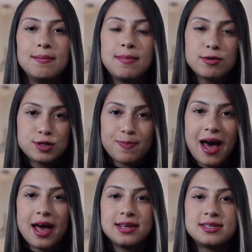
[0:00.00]
Meus
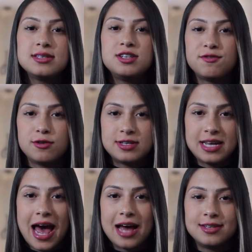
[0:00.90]
pais
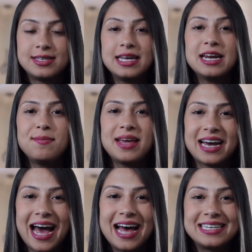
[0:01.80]
divorciados e na
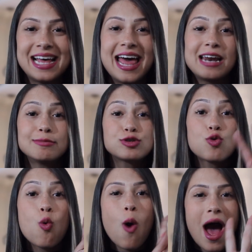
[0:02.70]
minha casa éramos
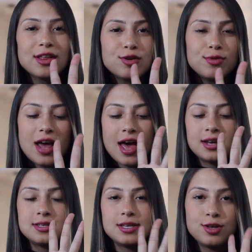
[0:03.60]
quatro
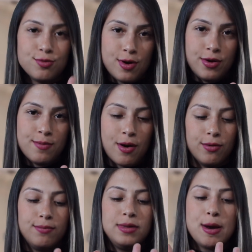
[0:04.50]
mulheres e o meu
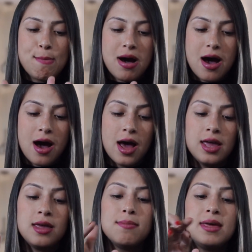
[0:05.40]
irmão. Minha
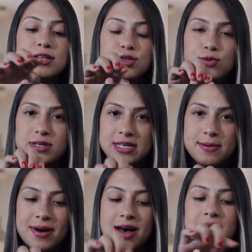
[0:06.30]
mãe, minhas duas
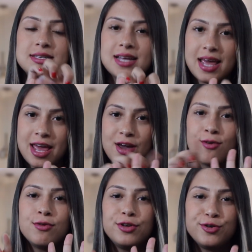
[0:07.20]
irmãs,
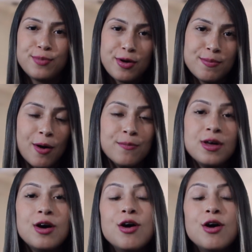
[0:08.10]
eu e o meu irmão.